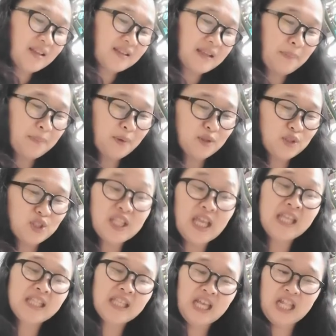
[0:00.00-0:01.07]
tapos,
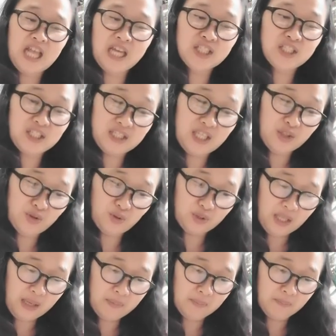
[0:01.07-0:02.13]
then Elijah said to
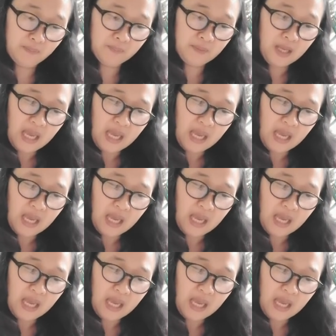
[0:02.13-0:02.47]
them,